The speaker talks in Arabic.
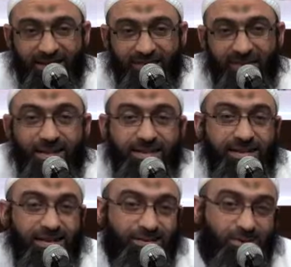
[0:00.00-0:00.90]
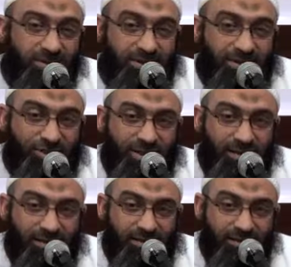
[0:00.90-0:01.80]
في أي شيء كنت
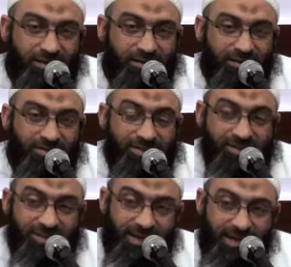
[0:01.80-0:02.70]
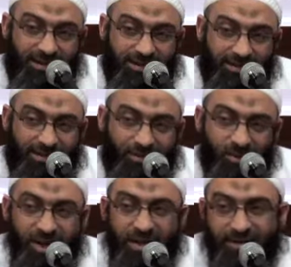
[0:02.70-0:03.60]
تشتغل في الصلاة
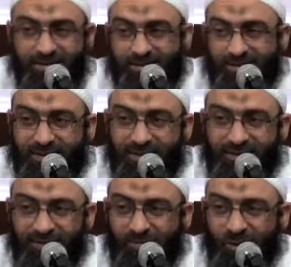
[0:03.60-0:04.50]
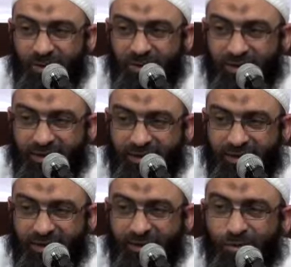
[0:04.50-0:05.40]
والآن في الموعظة
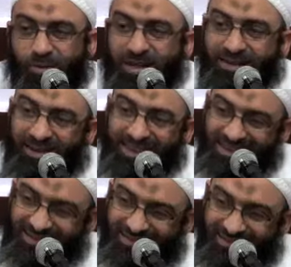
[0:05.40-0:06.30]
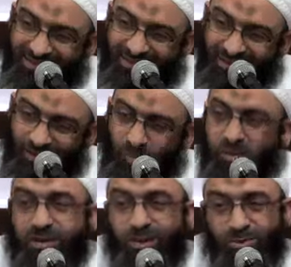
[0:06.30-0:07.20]
وبعد الآن
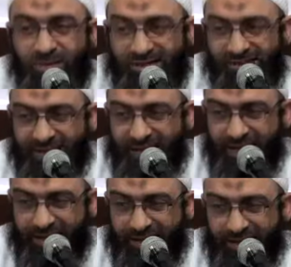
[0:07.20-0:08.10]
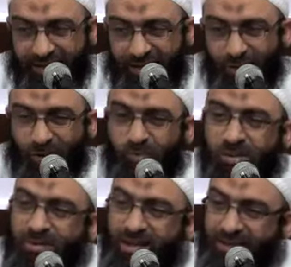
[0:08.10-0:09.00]
ربما نعود إلى الصلاة
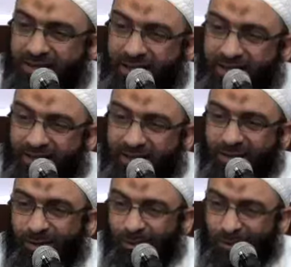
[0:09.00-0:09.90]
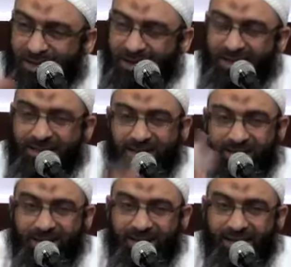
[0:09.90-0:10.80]
وربما يعني نأخذ شيئا
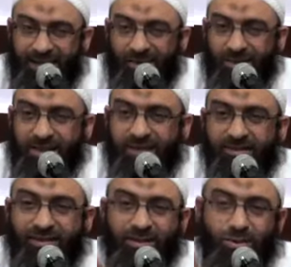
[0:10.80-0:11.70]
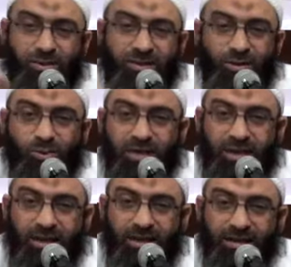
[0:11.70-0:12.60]
يعني وأن كان ظاهره
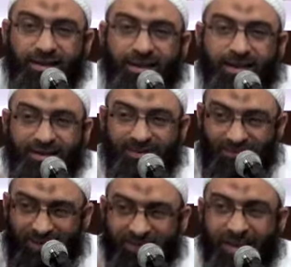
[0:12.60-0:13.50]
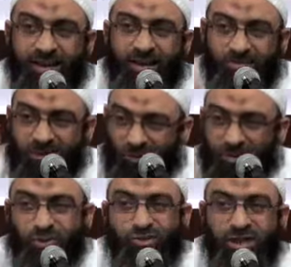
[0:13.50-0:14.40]
الترويح إلا أن فيه تعليما
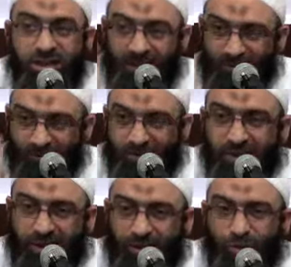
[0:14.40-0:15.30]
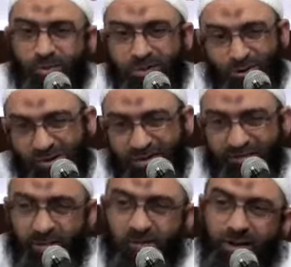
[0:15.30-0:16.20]
وتوجيها ثم
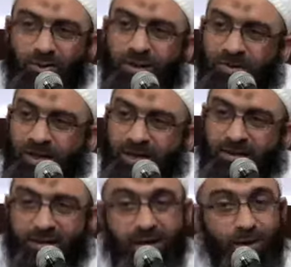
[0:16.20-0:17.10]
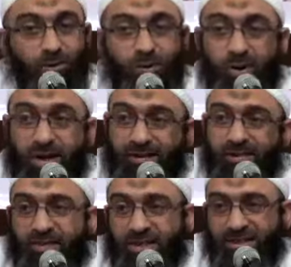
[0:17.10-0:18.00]
يصافح بعضنا بعضا كل هذه
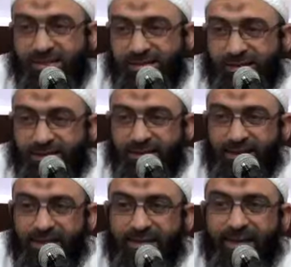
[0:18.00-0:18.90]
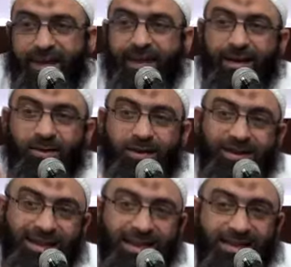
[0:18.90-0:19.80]
المناشط تخيل لو
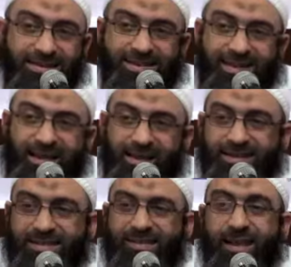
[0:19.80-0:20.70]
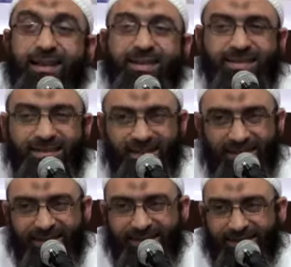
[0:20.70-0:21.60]
أنك الآن الساعة العاشرة على
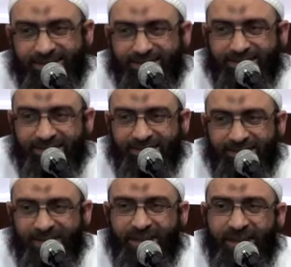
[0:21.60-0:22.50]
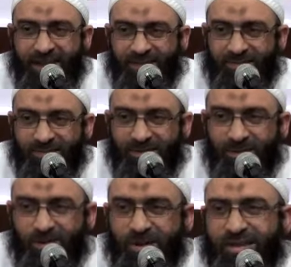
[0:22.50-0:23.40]
سريرك لتنام
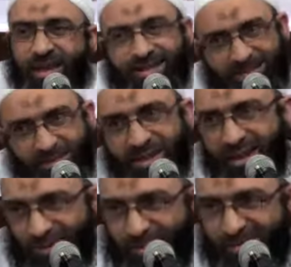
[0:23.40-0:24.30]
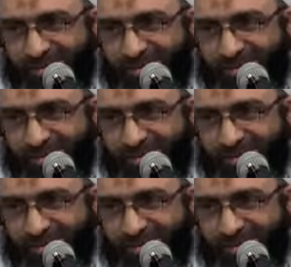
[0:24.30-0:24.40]
وهذا أحسن من غيره